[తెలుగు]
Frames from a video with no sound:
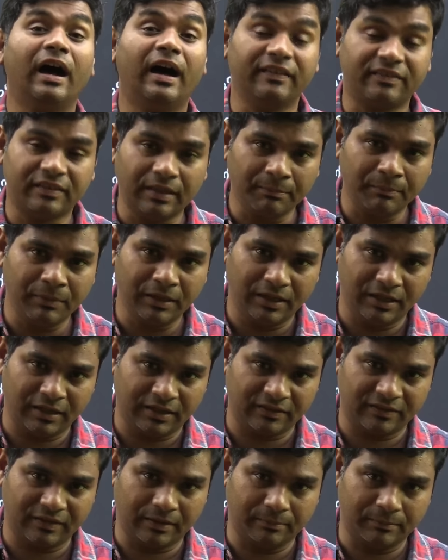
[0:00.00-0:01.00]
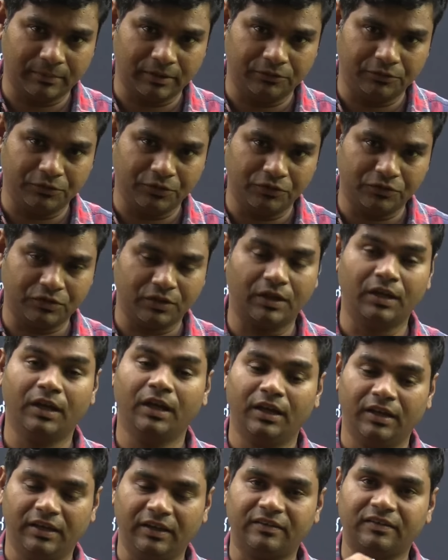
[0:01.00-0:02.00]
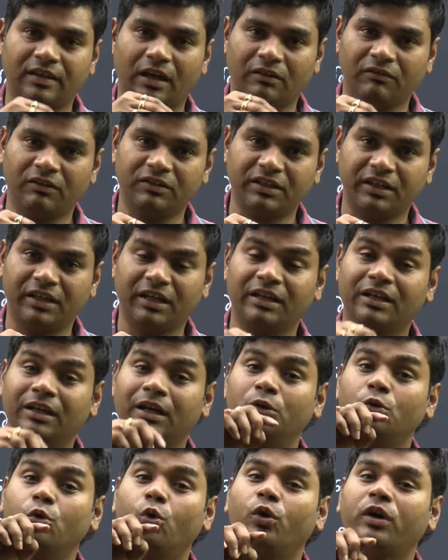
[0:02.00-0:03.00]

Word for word: అసెంబ్లీలకి సంబంధించి ఈ సార్వత్రిక ఎన్నికలు